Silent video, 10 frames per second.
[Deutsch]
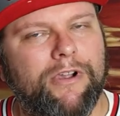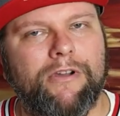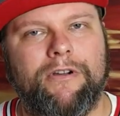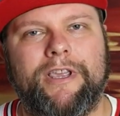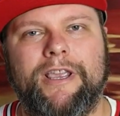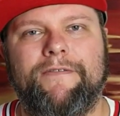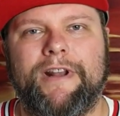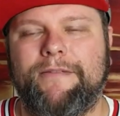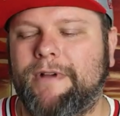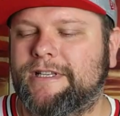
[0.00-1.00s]
Okay,
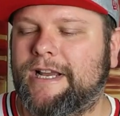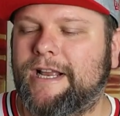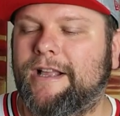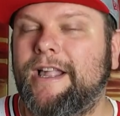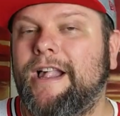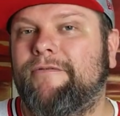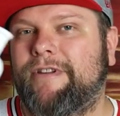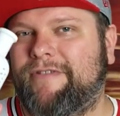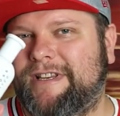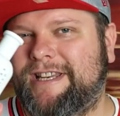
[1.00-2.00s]
werde ich mal sagen. Auf
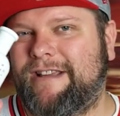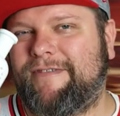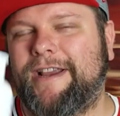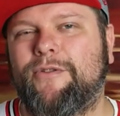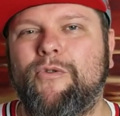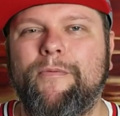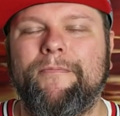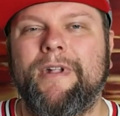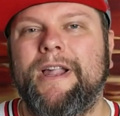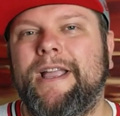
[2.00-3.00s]
jeden Fall ist der weit
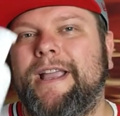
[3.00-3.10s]
oben.